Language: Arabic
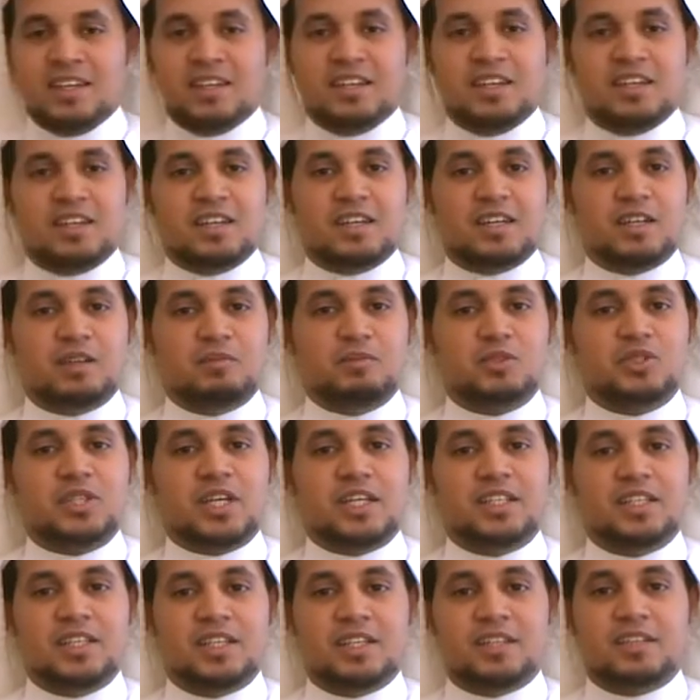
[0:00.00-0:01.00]
آه،
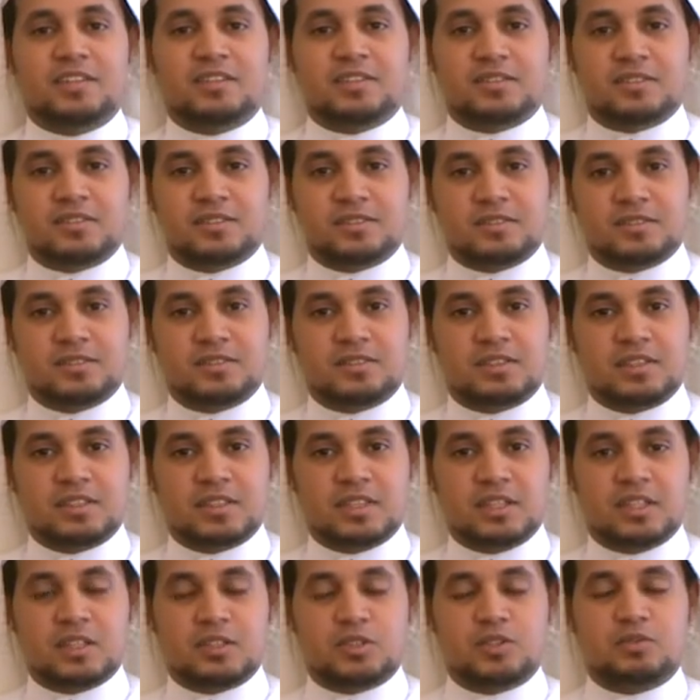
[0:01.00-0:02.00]
مشاهدينا
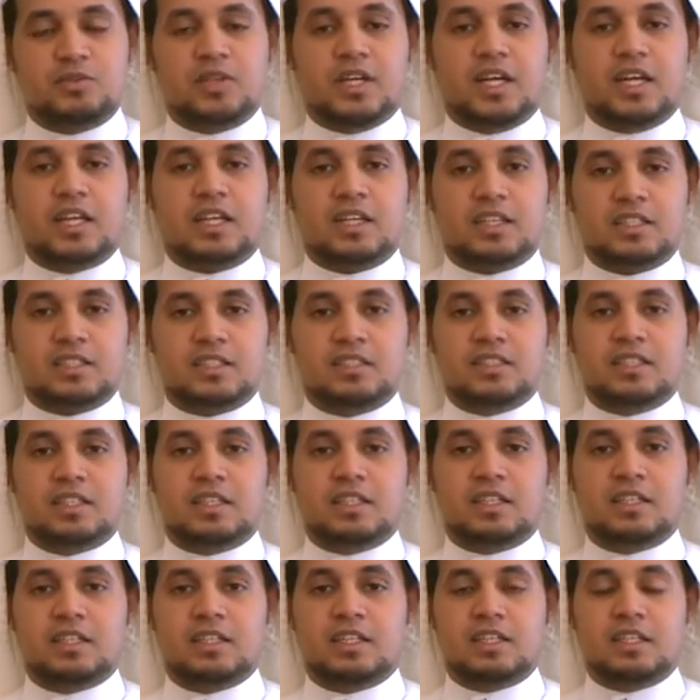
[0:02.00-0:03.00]
آه، شفنا حلقة
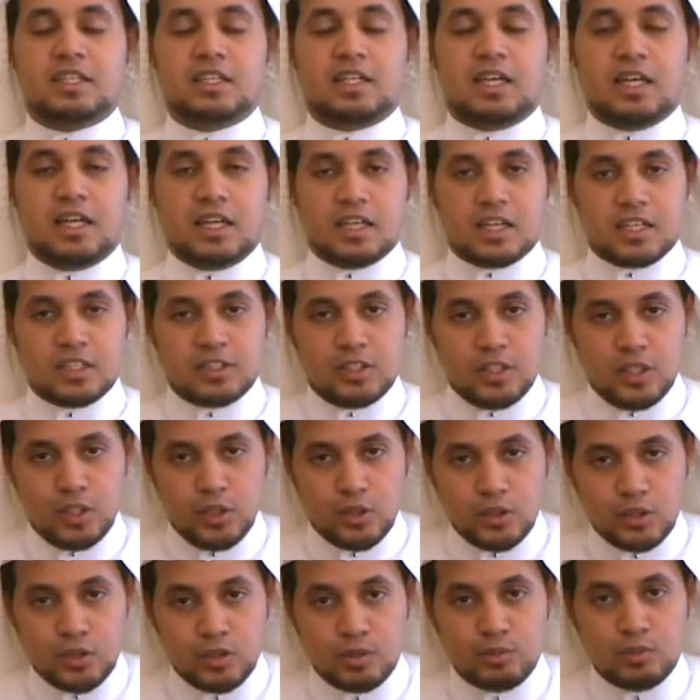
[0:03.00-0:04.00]
حلقة
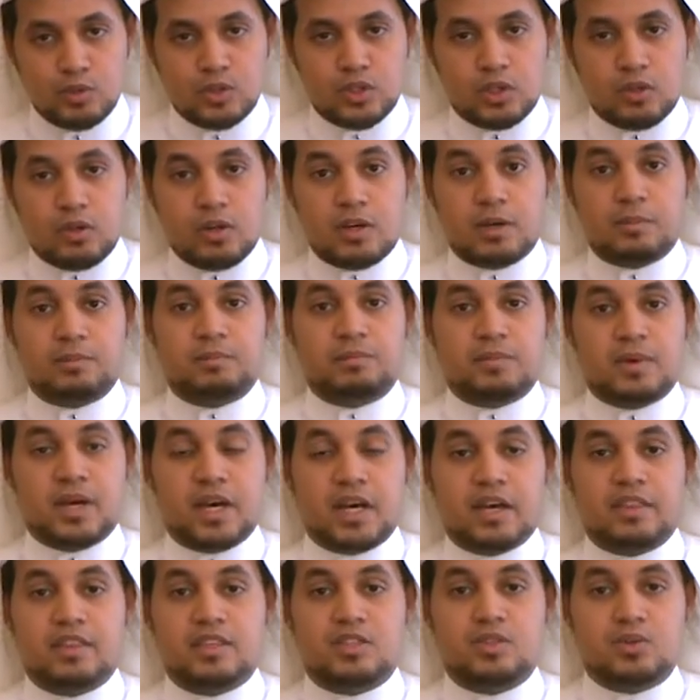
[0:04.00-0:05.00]
اليوم وجواب
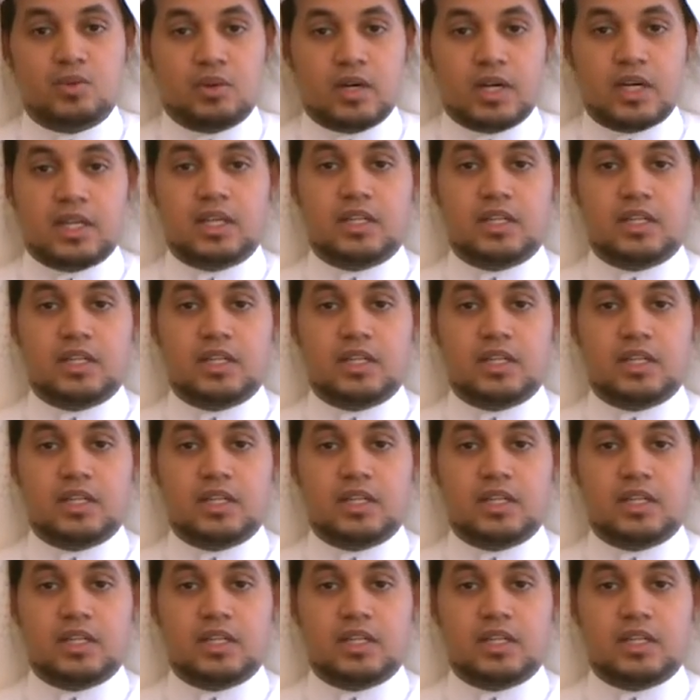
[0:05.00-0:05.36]
هذا السؤال